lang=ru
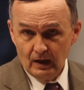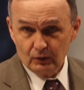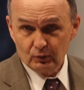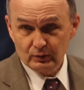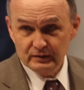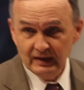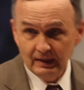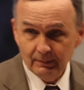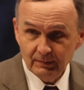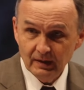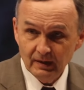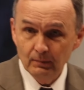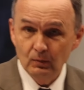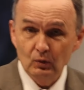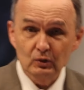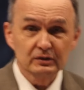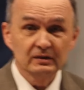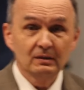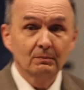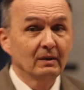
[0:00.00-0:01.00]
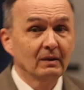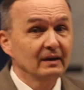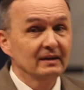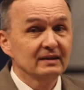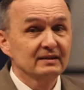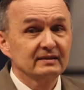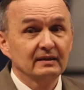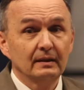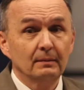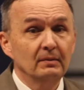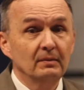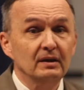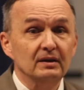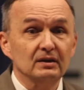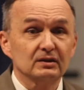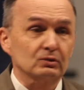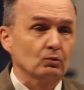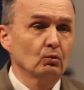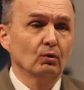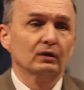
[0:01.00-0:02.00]
Друзья мои, можно молиться о
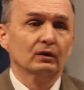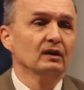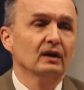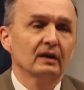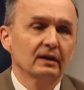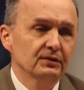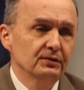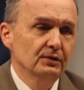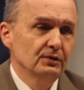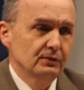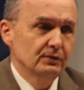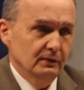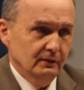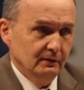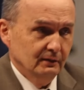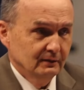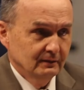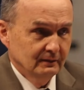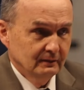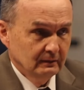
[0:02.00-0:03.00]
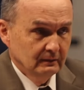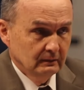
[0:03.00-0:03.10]
мире сколько хотите –